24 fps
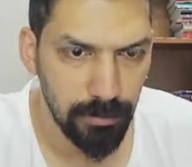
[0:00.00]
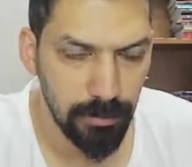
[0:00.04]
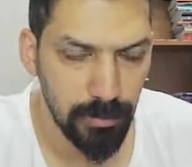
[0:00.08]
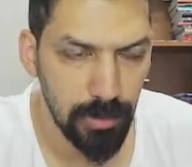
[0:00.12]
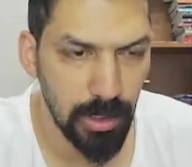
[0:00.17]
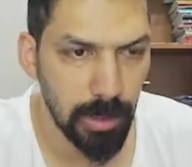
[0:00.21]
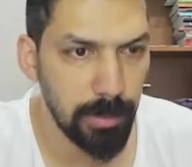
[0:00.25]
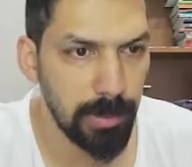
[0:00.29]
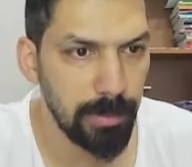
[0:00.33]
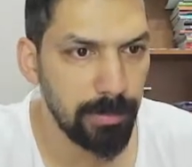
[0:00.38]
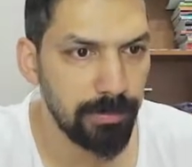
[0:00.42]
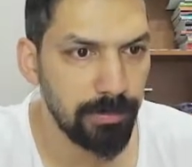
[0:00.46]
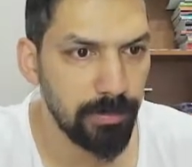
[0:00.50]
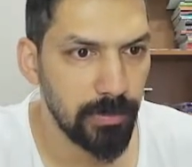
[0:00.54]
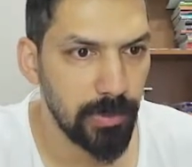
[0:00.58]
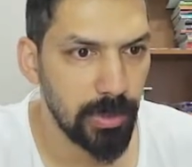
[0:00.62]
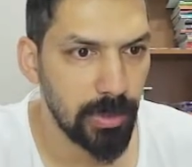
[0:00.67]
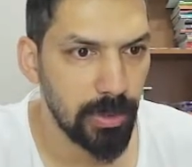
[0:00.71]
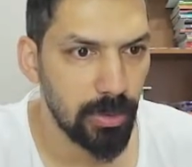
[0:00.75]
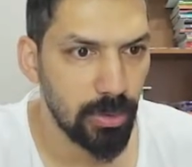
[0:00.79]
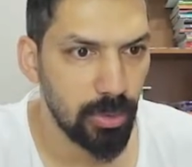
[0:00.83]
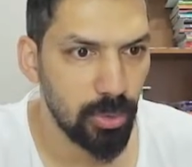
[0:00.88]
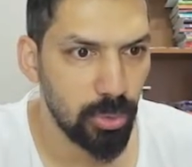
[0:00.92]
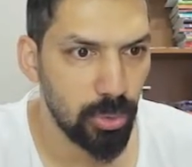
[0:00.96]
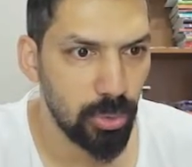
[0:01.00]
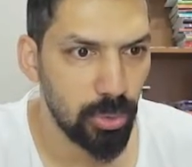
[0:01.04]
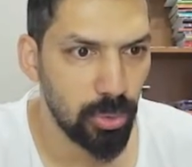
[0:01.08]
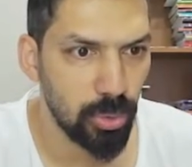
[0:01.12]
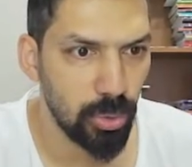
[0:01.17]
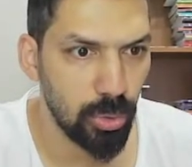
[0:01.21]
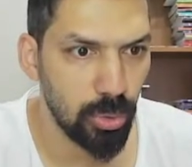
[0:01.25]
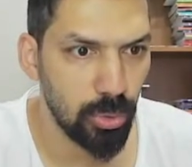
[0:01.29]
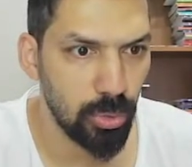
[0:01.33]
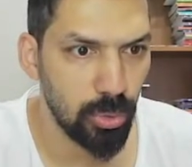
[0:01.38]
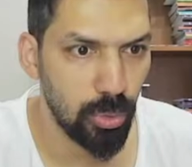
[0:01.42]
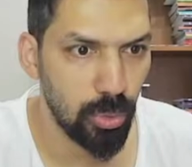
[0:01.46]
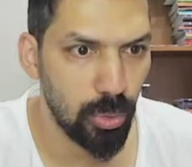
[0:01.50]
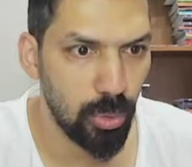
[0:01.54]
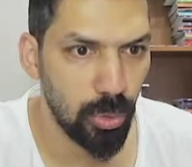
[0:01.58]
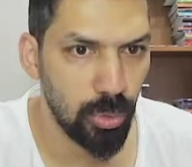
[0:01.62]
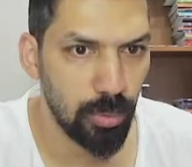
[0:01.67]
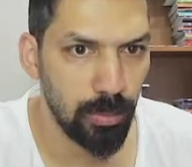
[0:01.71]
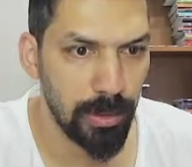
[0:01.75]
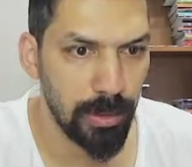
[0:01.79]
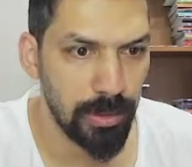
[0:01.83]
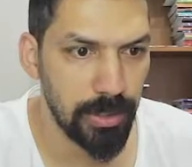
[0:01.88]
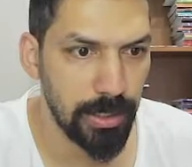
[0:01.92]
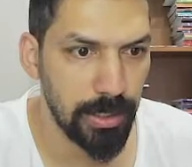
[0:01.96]
Tamam. Şu son
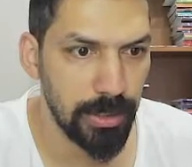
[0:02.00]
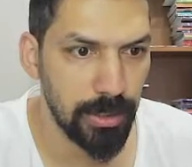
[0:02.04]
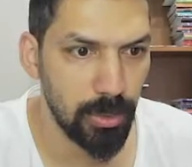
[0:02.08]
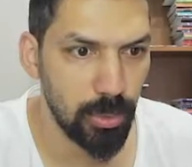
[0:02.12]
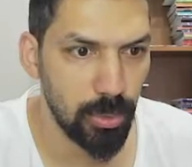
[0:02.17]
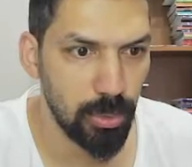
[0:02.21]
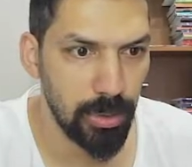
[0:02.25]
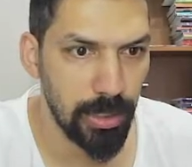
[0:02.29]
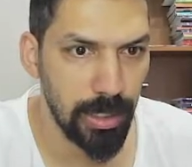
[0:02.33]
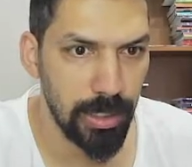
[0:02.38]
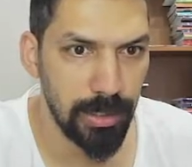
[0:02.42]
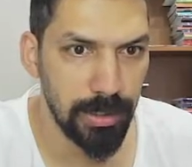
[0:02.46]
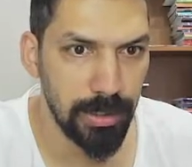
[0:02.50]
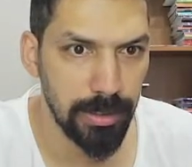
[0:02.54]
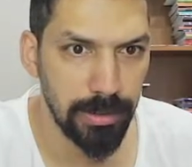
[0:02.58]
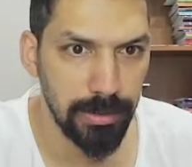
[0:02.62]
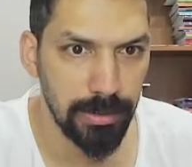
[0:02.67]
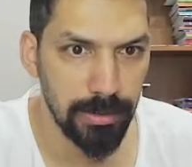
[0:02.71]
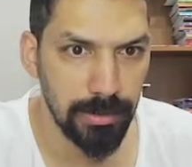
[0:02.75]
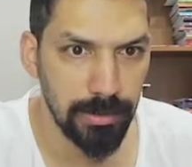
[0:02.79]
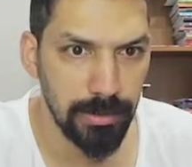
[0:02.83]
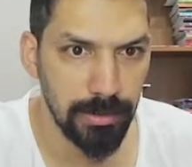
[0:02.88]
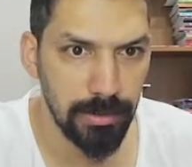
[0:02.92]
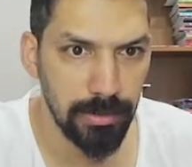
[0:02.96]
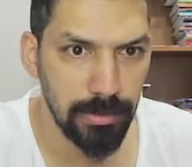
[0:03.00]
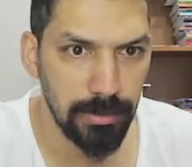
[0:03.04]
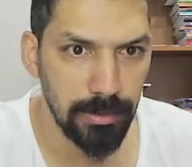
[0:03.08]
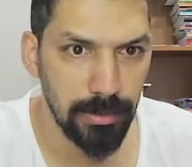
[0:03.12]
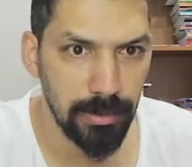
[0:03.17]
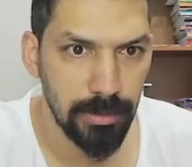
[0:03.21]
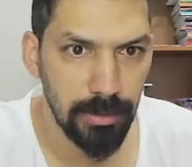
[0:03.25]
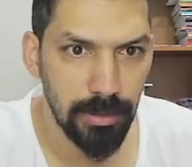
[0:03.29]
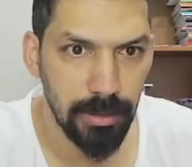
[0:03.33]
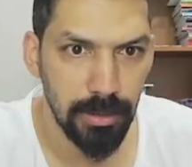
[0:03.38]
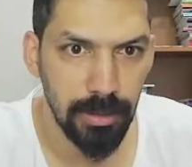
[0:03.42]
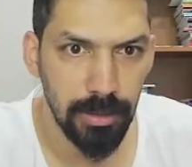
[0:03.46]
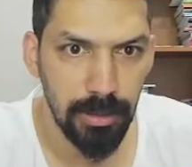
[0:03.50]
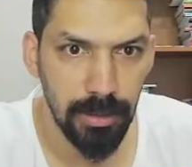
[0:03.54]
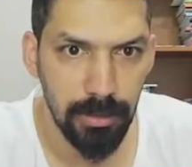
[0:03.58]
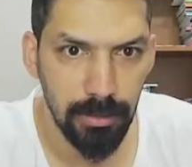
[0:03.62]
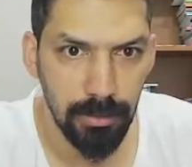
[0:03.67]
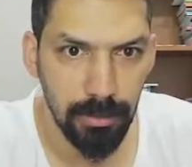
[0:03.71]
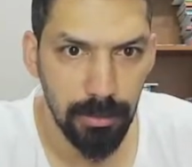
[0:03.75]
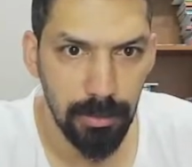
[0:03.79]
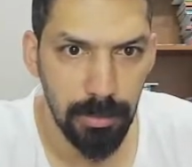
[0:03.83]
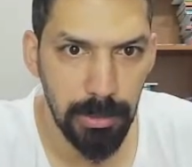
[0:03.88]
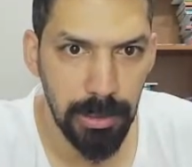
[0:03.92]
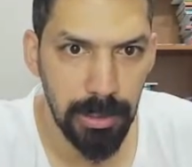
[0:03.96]
olmasaydı güzeldi.
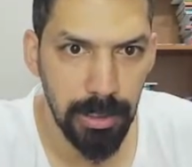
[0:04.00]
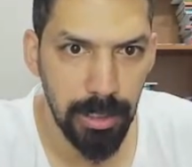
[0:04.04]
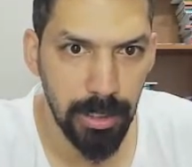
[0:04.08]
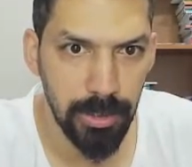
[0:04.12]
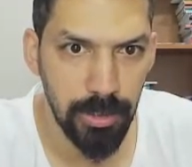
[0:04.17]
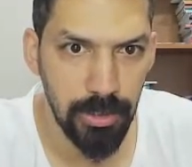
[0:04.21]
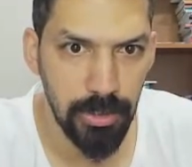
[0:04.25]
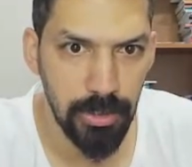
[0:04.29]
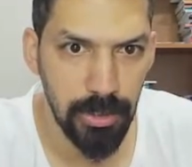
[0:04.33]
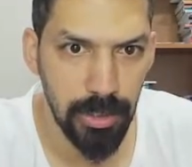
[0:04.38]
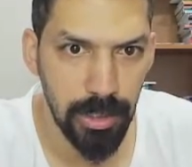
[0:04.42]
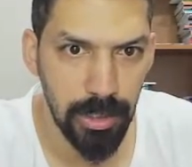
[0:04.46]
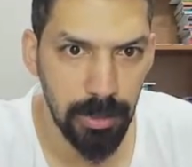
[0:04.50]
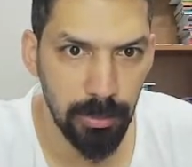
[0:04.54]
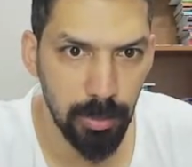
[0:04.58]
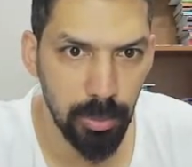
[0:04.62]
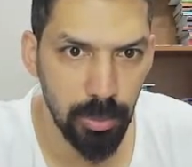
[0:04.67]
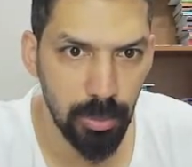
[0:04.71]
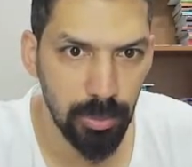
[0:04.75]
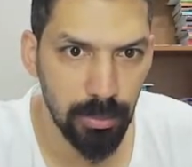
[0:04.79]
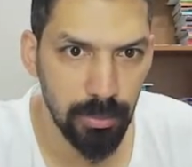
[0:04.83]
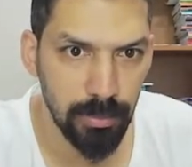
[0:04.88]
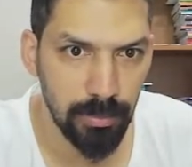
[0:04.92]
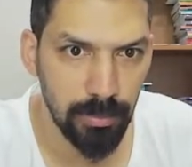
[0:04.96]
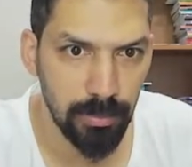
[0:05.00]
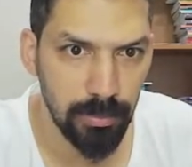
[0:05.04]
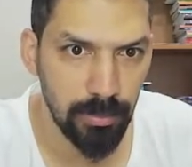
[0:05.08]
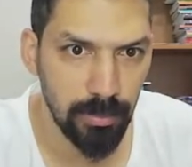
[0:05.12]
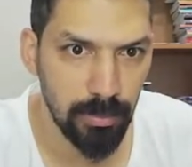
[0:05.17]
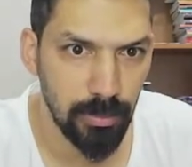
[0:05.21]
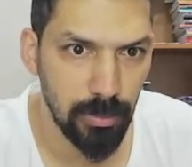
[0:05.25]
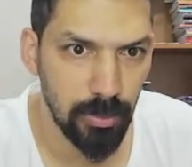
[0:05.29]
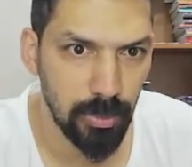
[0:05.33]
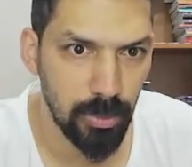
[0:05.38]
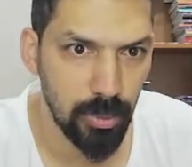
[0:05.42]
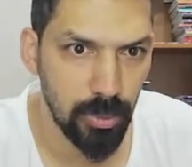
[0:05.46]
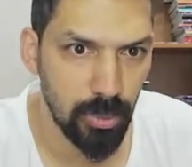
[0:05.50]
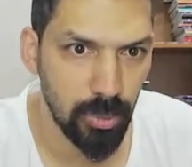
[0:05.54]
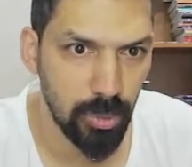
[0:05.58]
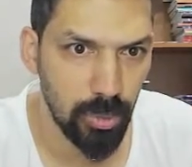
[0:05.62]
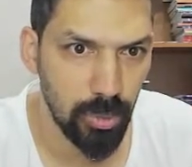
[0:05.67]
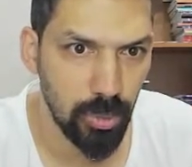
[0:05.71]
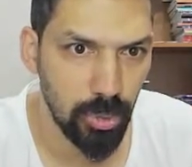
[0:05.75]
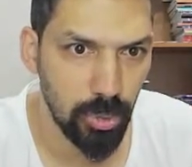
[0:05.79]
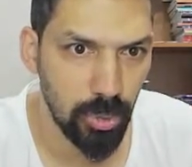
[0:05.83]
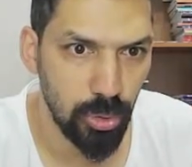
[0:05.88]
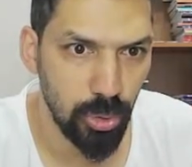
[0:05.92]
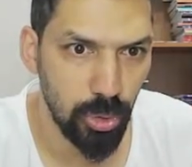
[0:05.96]
Bir daha çizelim onu.
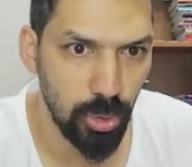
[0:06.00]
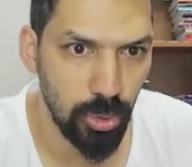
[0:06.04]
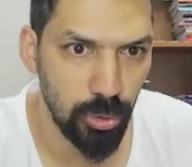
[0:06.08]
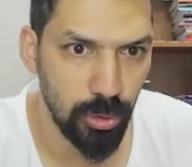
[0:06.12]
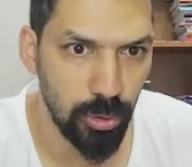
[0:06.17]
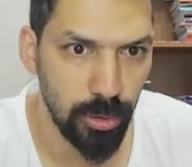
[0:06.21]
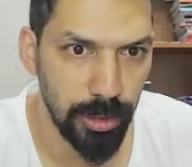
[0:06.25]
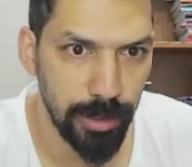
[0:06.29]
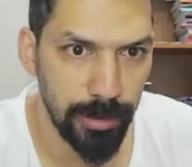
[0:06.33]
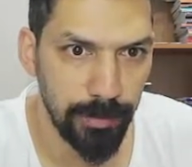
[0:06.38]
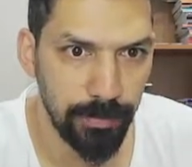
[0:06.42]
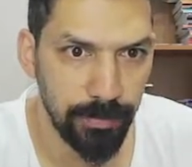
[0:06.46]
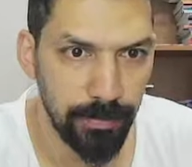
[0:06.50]
Böyle.